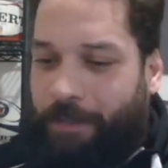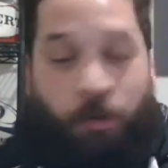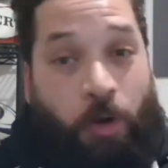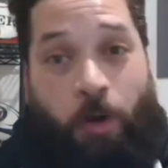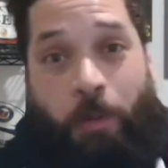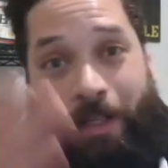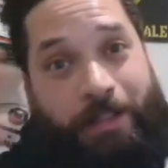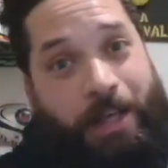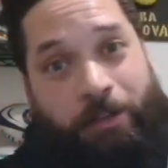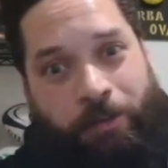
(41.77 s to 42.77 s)
non ho
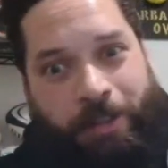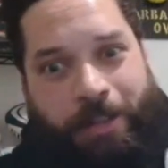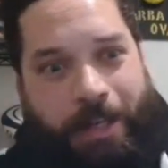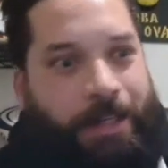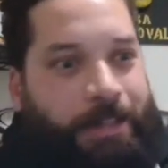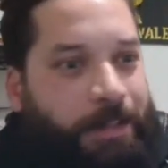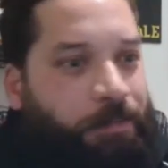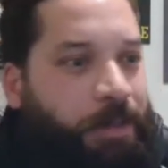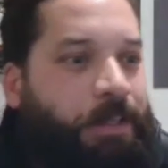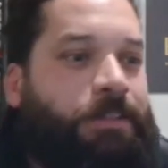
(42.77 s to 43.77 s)
guardato l'Italia Under
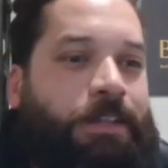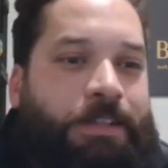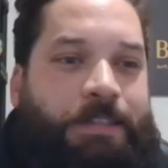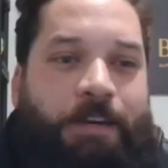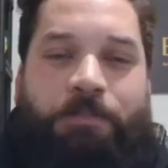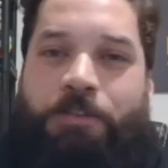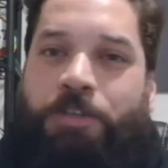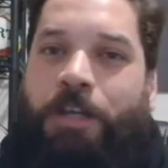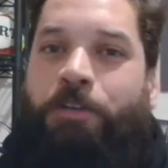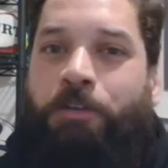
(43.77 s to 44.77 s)
20 che sta
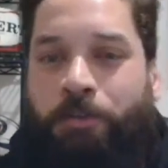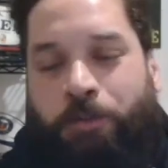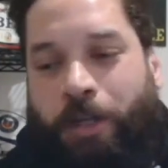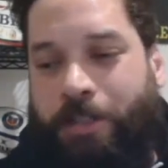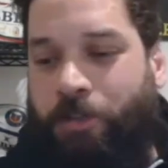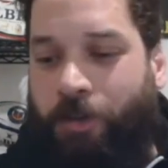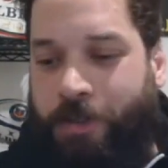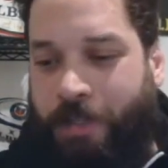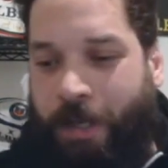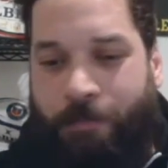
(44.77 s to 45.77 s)
vincendo contro la
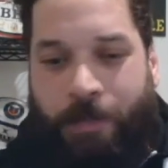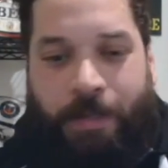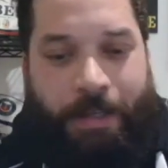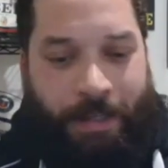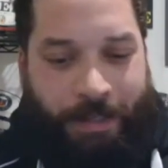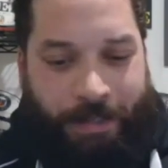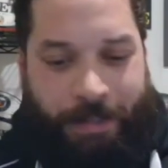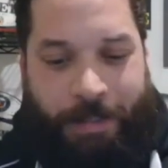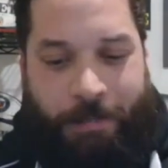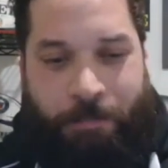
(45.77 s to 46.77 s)
Scozia eh,